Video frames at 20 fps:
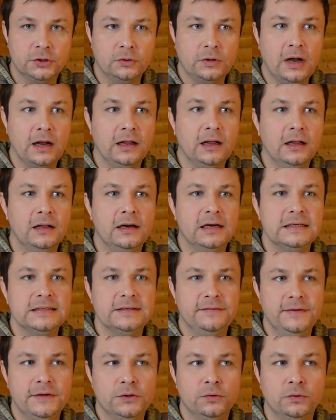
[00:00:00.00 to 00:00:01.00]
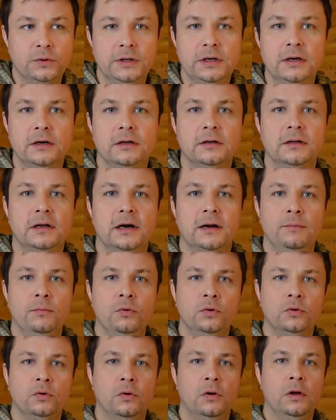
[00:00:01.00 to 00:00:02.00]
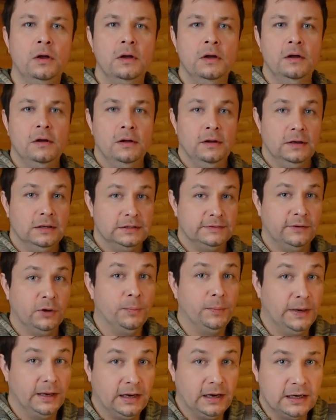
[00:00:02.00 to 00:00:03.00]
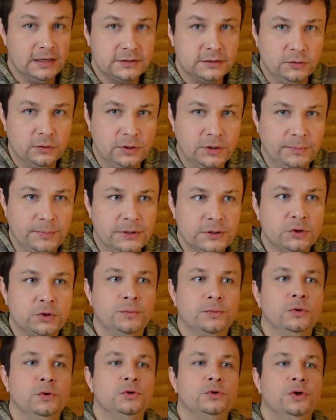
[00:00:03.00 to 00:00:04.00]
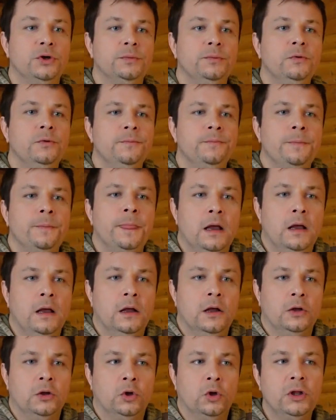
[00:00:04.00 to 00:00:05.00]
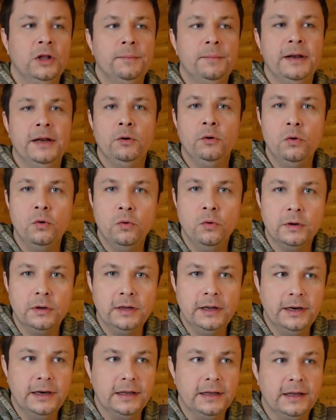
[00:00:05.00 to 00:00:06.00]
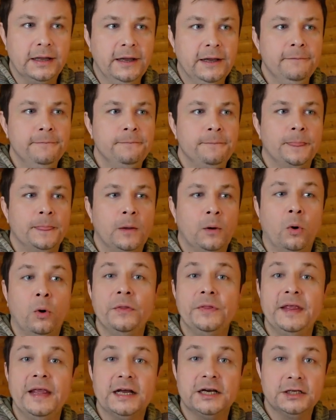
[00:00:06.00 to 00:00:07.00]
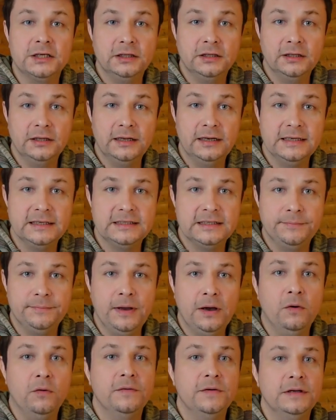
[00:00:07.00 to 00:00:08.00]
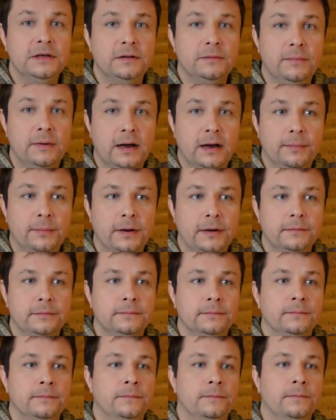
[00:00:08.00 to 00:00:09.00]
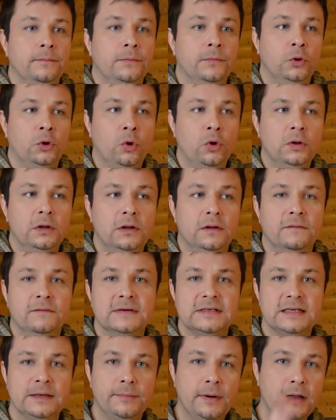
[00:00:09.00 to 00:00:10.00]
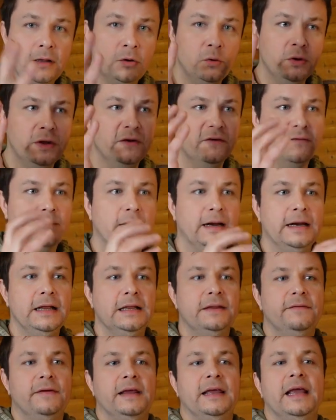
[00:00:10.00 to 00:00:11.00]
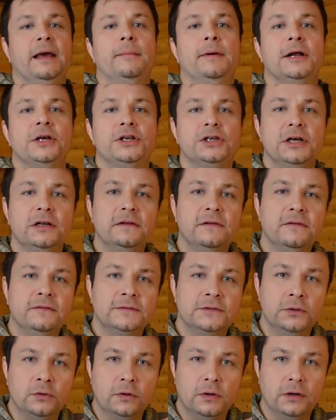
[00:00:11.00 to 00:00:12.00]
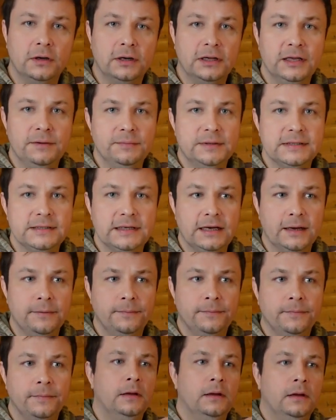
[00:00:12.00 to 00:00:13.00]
что когда на рассвете он ехал на работу в свою прекрасную неприступную тюрьму, то на берегу горной реки он неожиданно для себя увидел баба. Тот воздымал руки в молитве и обращал взор к небесам.